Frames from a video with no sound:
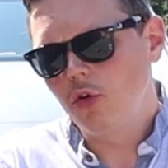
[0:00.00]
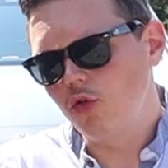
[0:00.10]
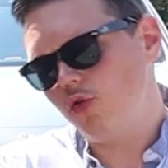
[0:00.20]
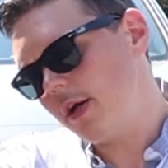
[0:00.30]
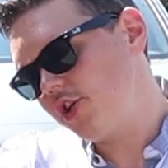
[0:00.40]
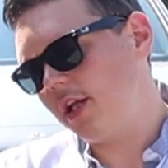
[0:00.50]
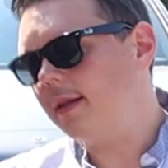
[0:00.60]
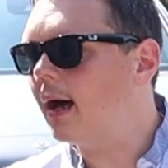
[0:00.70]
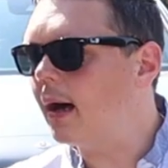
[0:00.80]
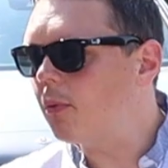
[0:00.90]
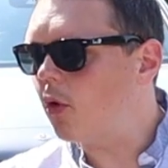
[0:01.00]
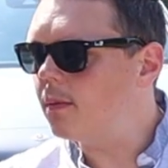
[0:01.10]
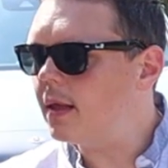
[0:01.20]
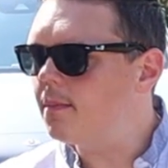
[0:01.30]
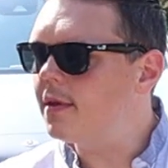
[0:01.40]
que tu achètes un
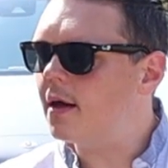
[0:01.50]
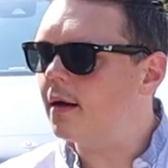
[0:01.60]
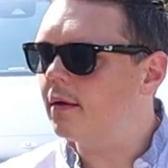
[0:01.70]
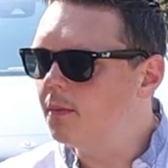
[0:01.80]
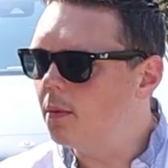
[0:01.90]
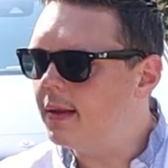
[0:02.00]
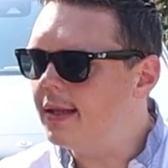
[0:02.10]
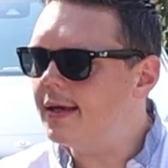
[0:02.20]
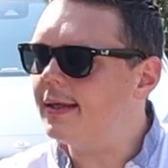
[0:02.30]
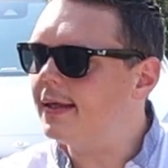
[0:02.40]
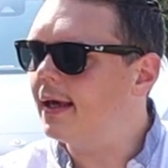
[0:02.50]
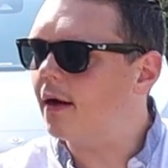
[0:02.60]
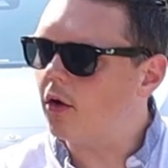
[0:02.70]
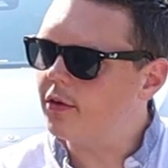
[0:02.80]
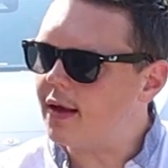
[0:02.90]
premier bien immobilier qui est
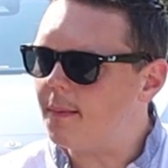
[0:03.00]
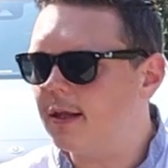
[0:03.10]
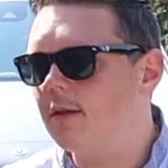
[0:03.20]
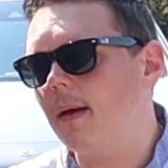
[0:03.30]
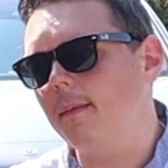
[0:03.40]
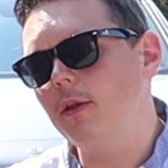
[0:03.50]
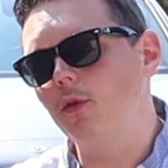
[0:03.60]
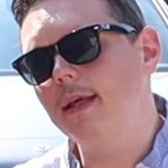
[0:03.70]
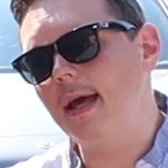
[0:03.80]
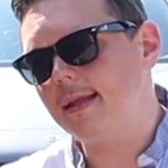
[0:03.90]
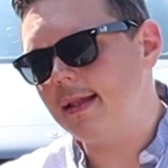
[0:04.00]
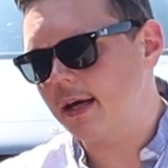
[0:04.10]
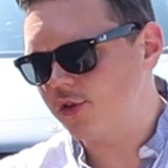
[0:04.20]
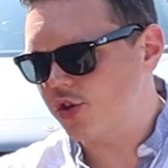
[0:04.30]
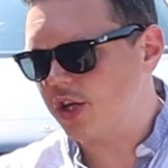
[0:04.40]
rentable, qui te permet de gagner de
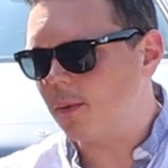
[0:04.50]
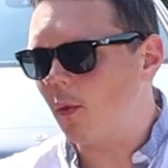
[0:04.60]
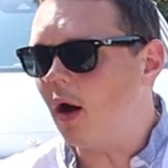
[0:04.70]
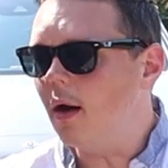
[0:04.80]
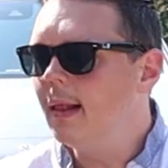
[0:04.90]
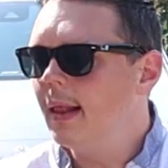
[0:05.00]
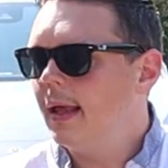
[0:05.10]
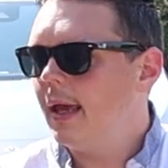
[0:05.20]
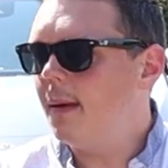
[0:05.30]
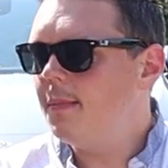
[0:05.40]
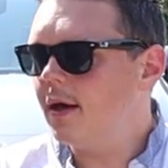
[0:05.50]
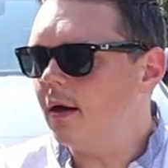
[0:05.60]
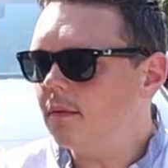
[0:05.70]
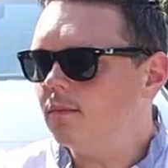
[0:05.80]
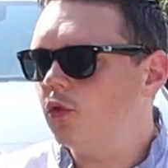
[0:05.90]
l'argent chaque mois, eh
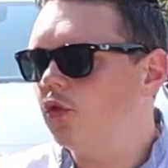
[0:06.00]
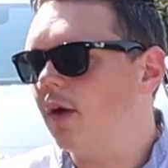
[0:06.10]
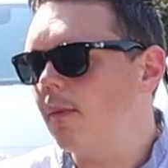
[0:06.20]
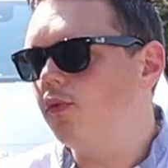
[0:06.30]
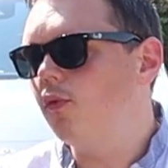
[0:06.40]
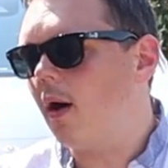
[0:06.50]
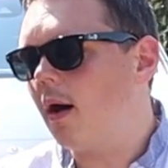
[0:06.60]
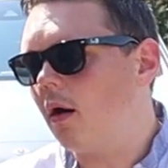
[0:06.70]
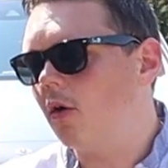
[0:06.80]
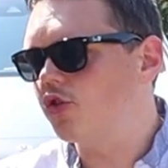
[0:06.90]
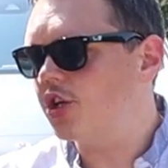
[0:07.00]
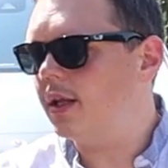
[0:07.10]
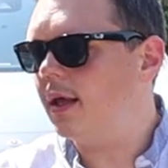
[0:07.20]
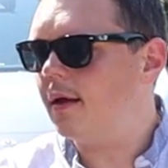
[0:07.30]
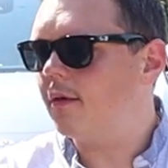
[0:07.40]
bien tu vas pouvoir
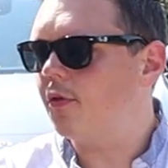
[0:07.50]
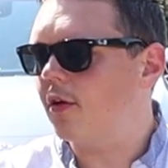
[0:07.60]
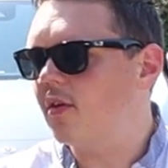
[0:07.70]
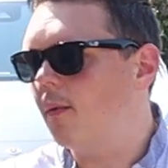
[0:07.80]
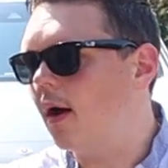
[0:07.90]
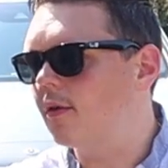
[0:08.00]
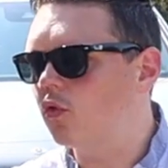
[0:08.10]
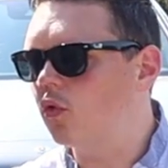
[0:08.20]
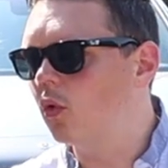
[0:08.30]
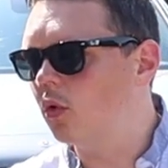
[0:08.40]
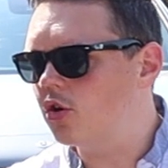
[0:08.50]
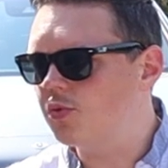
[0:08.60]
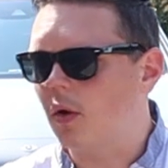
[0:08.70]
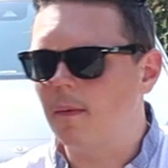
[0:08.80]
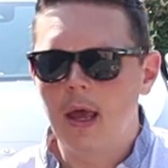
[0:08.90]
enchaîner forcément un second
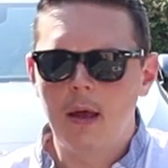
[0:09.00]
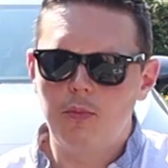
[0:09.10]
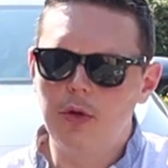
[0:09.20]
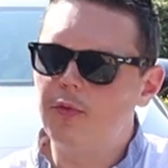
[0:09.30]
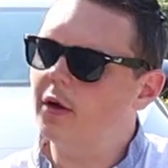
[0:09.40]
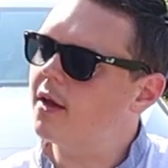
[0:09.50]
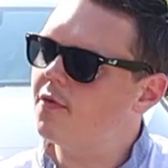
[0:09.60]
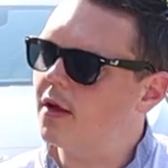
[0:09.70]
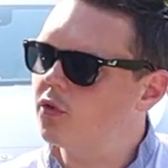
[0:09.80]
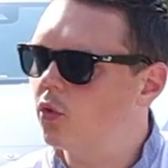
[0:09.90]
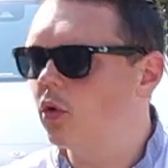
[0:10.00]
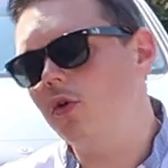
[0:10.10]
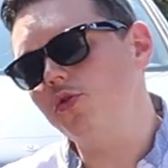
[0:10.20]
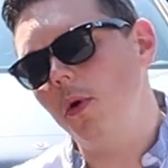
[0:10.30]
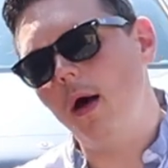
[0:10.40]
logement. Puis une fois que tu as fait un second
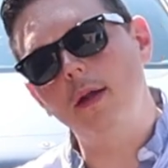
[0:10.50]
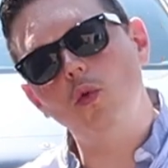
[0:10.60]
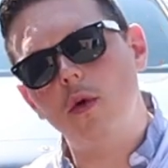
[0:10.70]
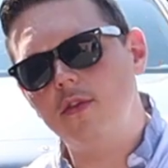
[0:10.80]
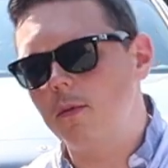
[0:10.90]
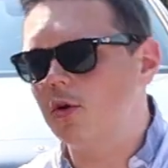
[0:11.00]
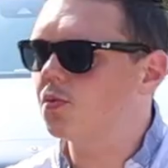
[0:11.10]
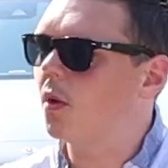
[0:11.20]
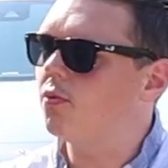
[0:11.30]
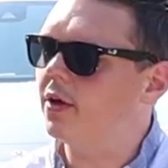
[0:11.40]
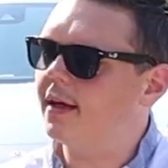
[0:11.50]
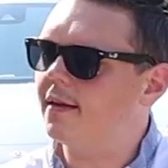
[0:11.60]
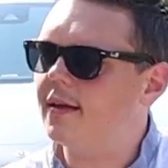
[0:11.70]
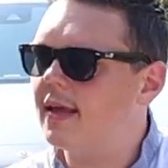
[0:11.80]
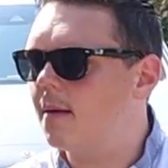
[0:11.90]
logement, un troisième logement, puis un
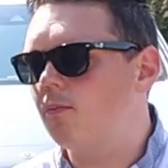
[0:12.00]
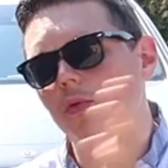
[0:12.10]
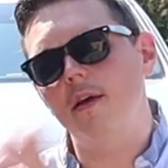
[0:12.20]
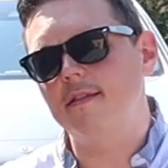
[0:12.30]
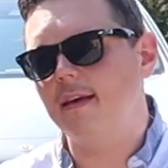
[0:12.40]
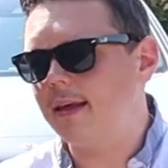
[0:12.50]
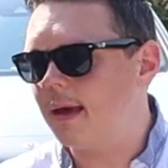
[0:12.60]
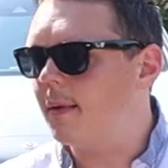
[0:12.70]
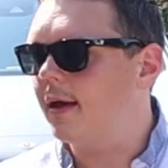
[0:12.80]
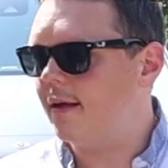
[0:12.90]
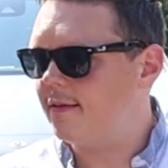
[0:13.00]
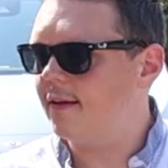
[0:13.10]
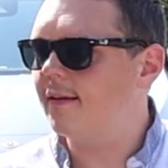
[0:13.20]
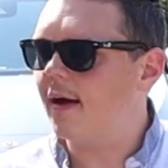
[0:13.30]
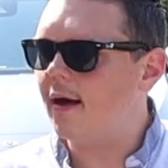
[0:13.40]
quatrième, puis un cinquième,
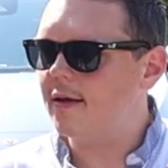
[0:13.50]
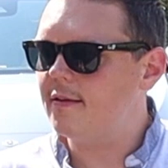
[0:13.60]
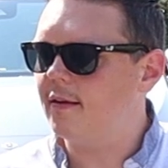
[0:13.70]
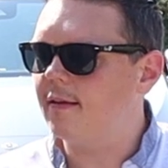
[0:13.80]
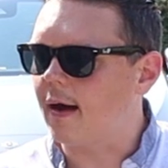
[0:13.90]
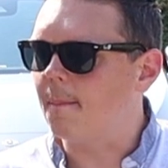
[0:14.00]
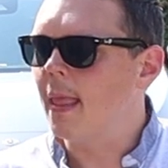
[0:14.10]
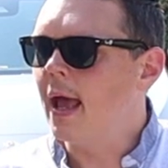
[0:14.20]
etc. etc.